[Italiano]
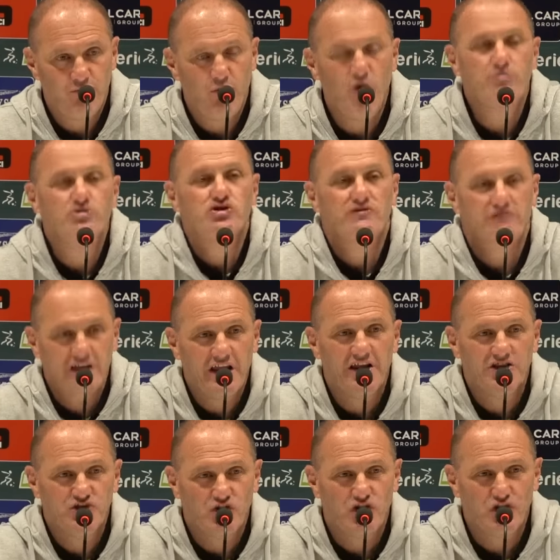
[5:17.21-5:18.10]
Poi bisogna
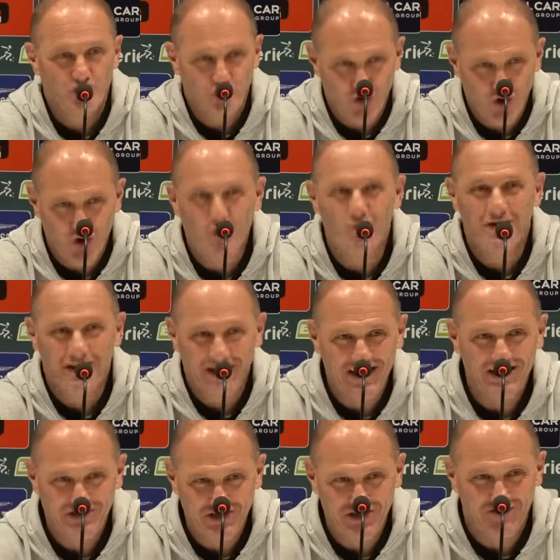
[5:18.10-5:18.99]
vedere i giocatori come la
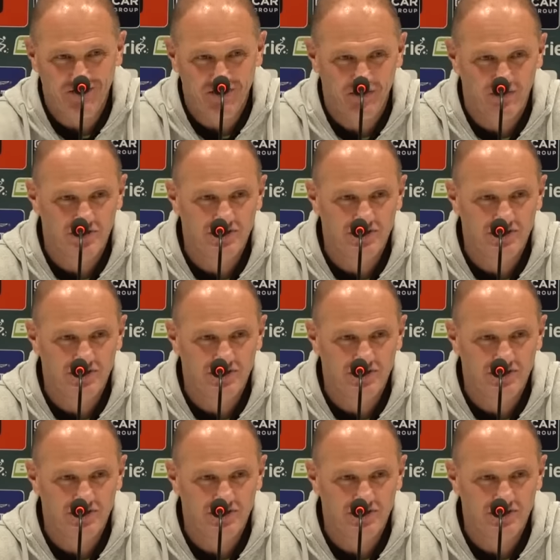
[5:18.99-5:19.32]
ricevono,